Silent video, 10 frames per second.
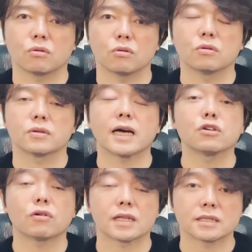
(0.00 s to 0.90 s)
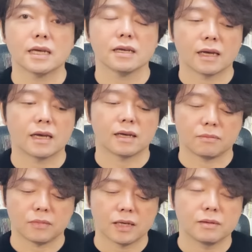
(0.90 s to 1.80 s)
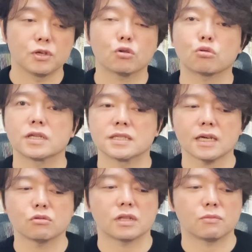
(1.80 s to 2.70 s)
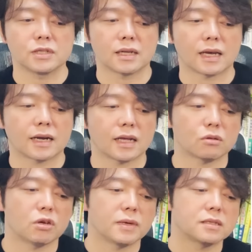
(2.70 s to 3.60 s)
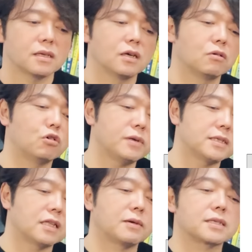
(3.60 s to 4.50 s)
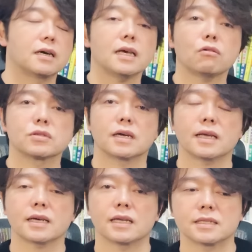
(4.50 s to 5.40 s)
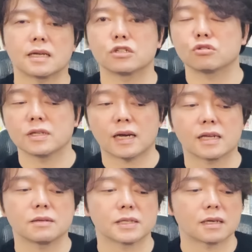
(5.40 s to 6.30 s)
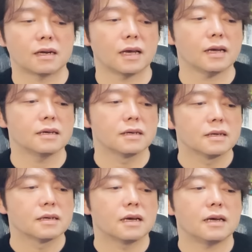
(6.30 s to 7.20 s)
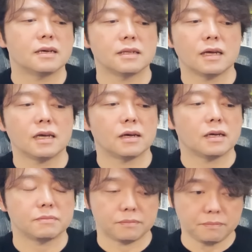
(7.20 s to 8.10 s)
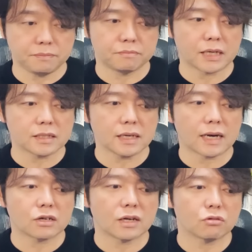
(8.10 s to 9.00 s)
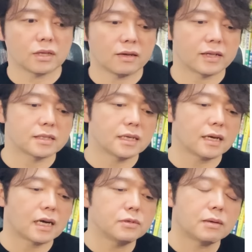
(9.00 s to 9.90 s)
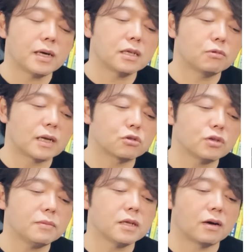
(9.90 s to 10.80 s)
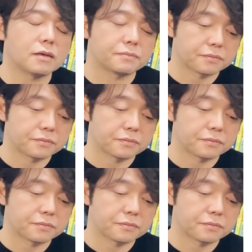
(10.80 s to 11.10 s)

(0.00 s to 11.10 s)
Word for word: と、内容がですね、えー、見劣りしないと言ってもいいんじゃないかなと思います。ホームページに出てますからね、こちらね、決算順に話してますからね。えー、で、松屋 アールアンドディー はですね、株価、まあでもだそういった意味では、